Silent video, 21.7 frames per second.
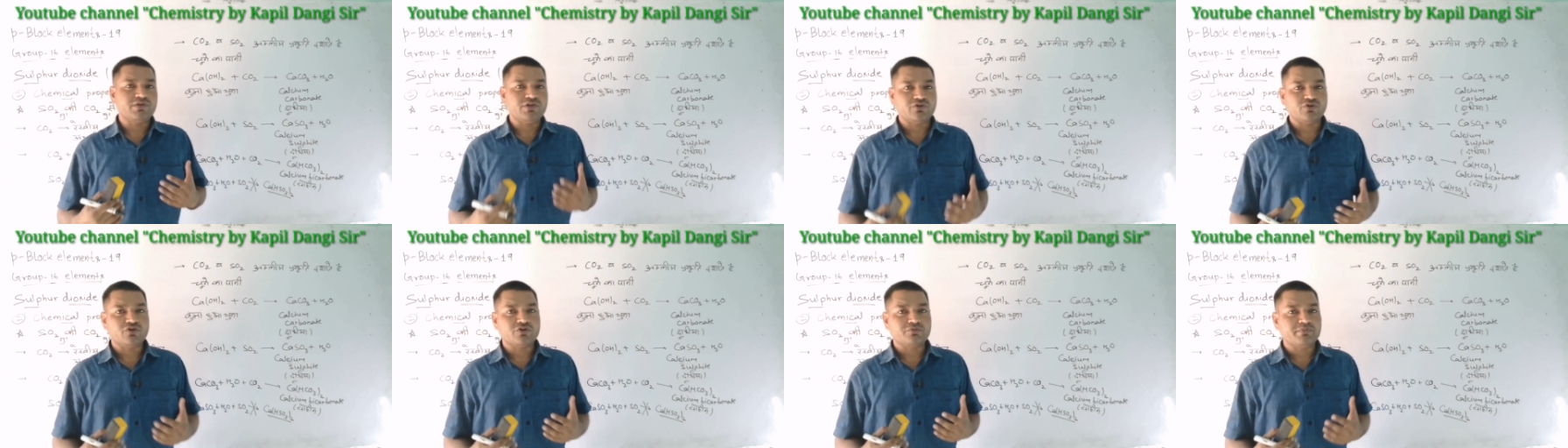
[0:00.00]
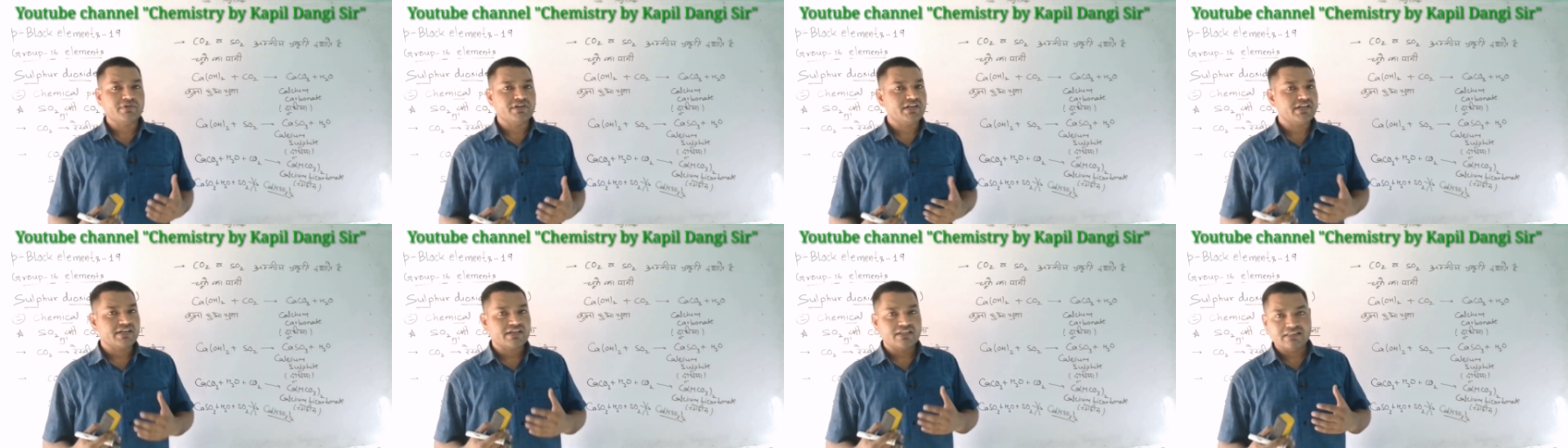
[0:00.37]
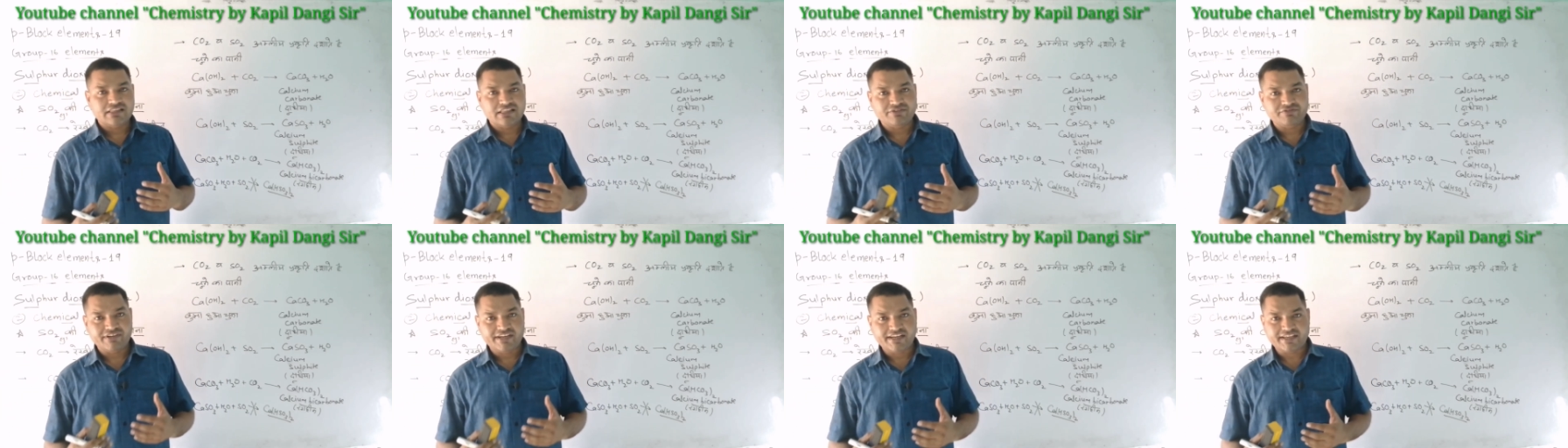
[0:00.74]
प्रयोग में
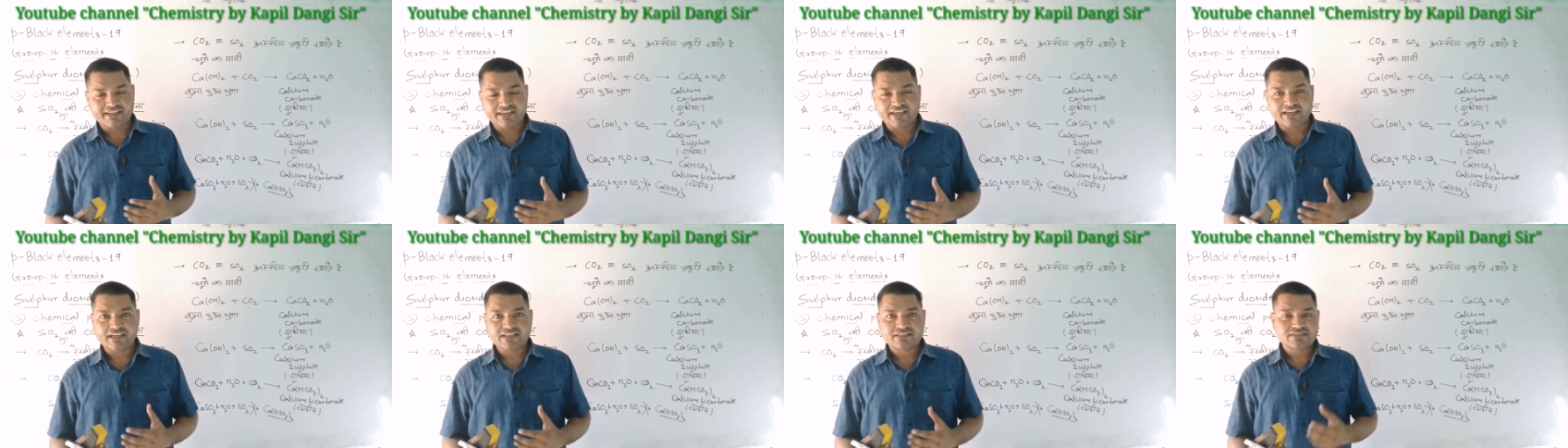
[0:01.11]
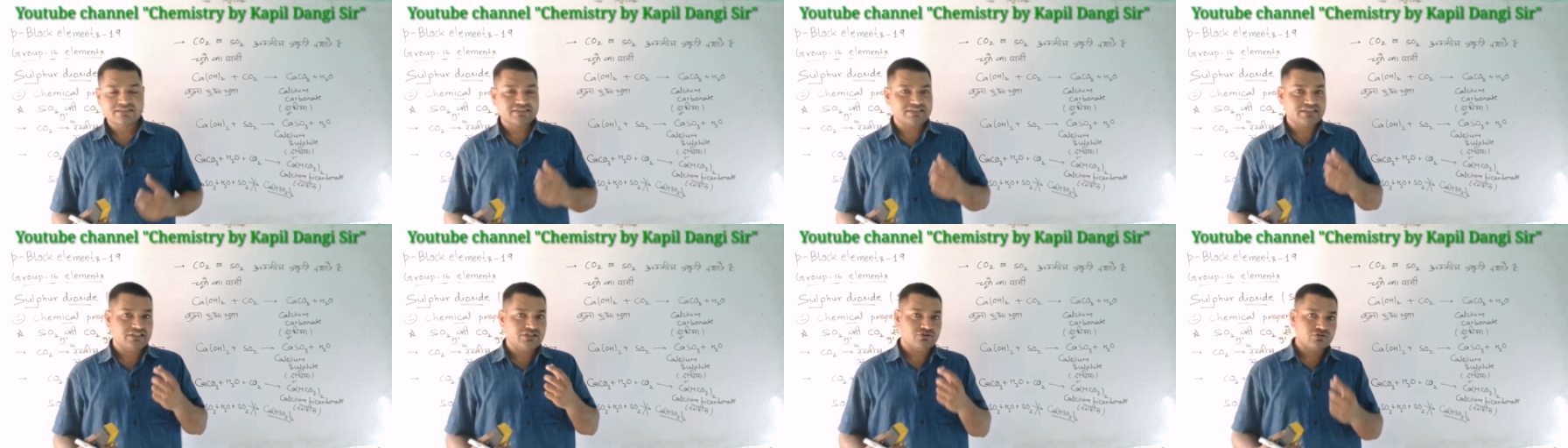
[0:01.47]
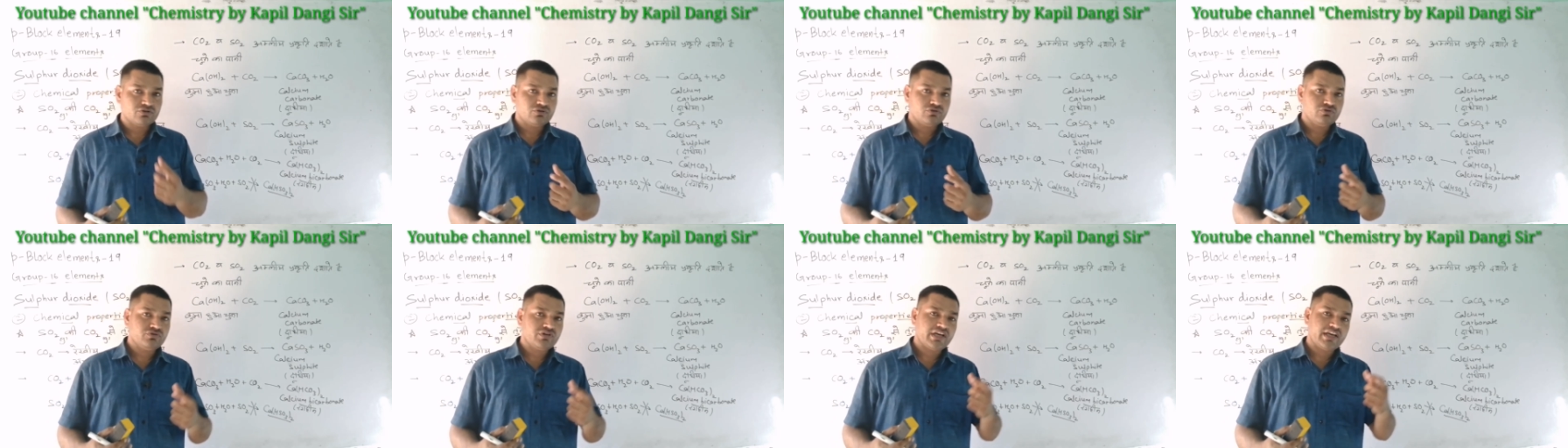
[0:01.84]
निकलने वाली गैस
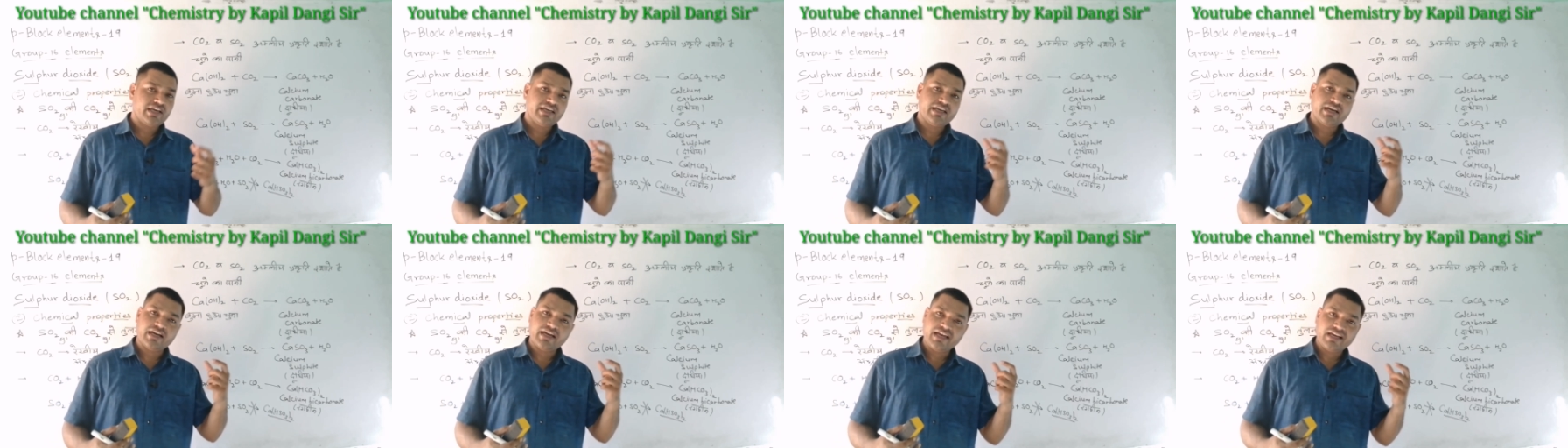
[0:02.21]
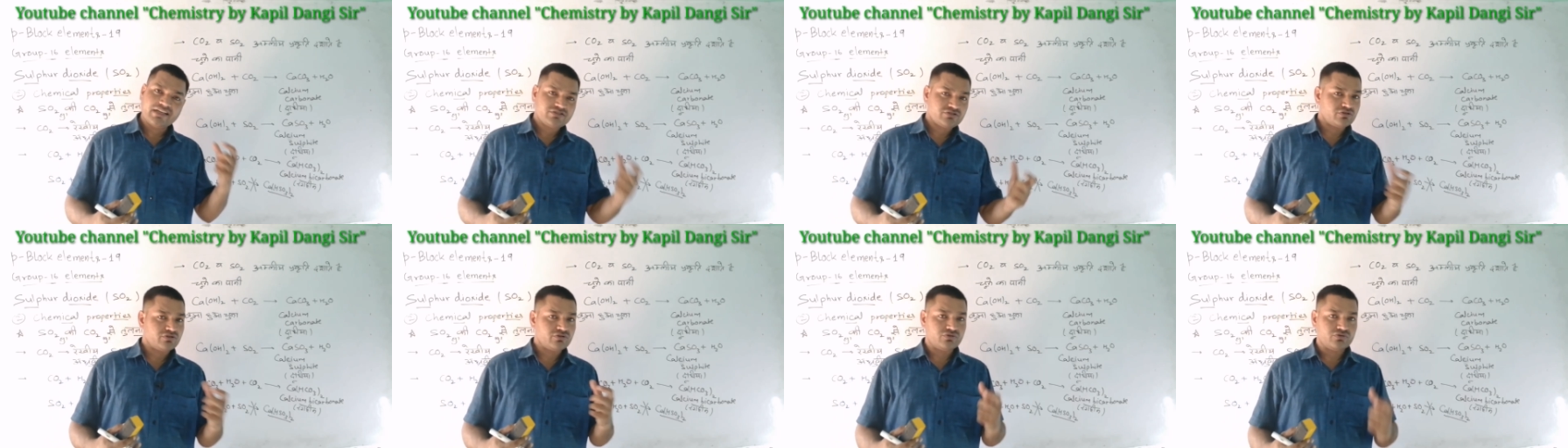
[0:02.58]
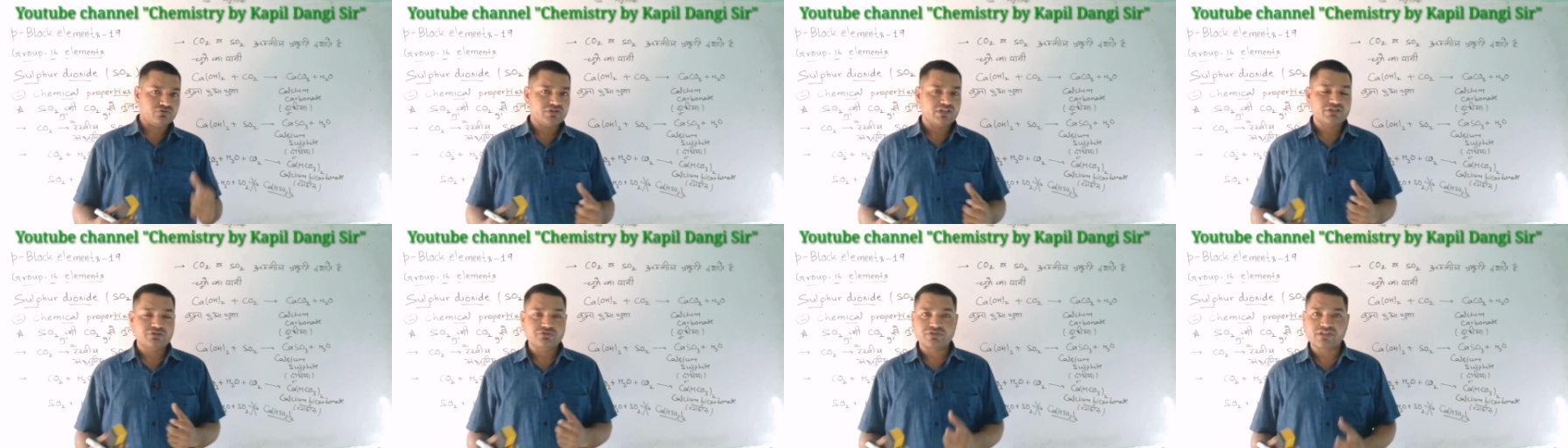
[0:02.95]
CO2 है या
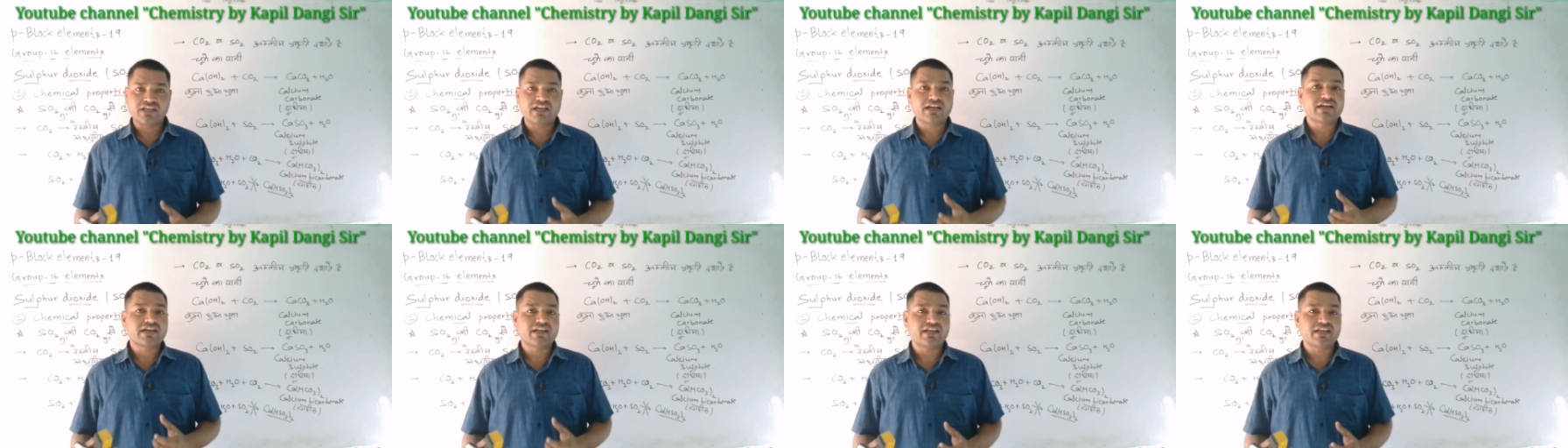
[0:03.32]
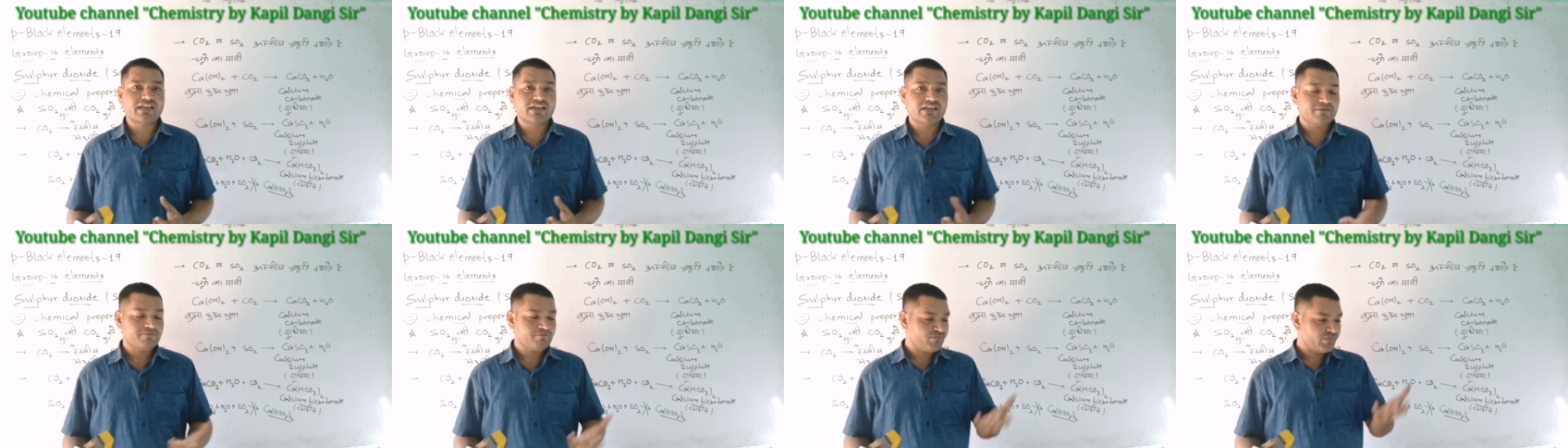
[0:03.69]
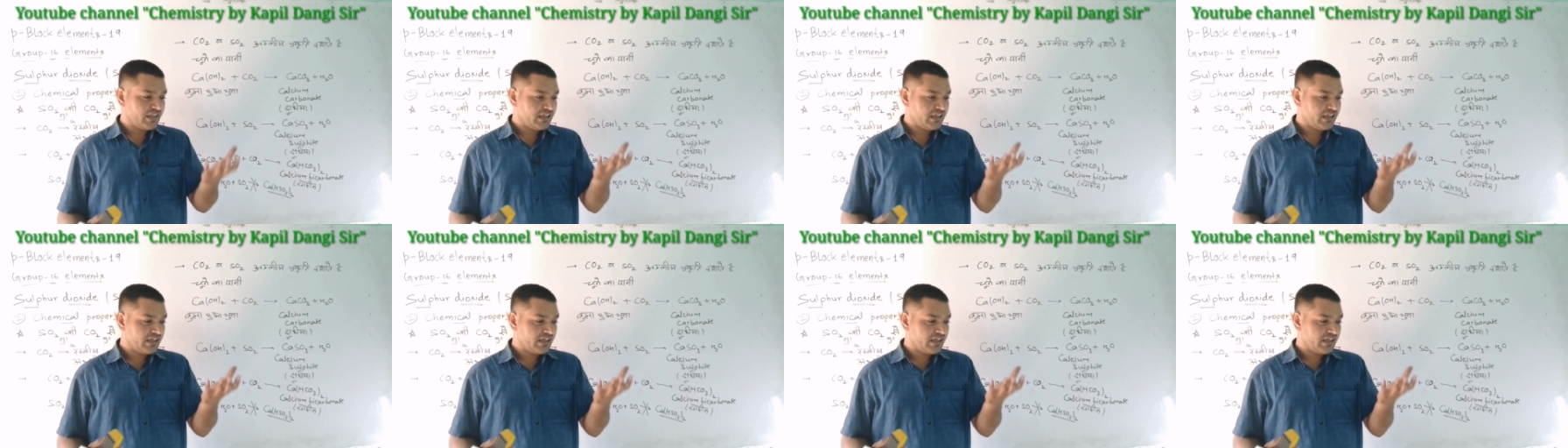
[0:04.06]
SO2 है तो क्या करेंगे